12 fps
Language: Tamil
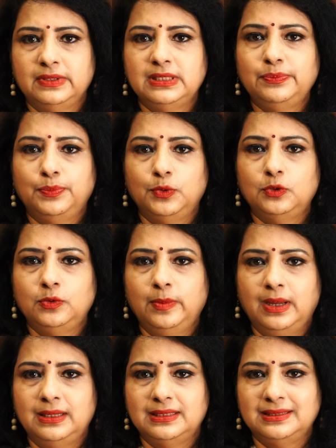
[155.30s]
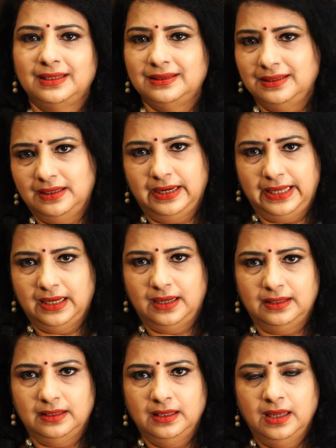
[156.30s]
வந்து போதுமான சத்து
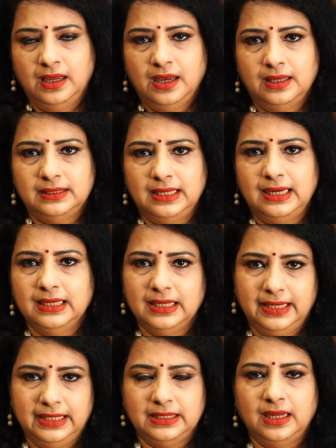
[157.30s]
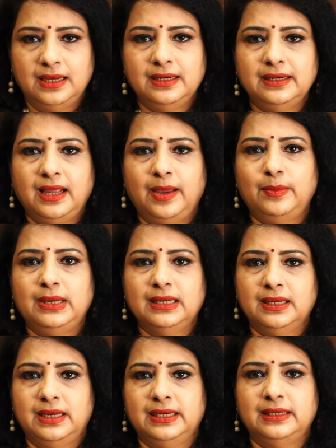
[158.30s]
கிடைக்காது அதனால் கரெக்டான
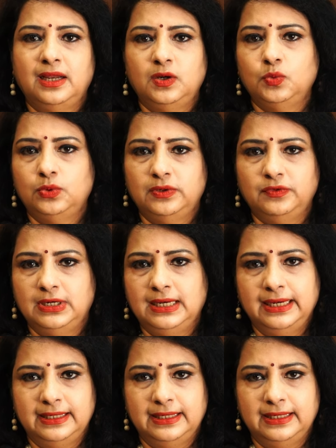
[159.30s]
டைமில் கரெக்டான உணவுகளை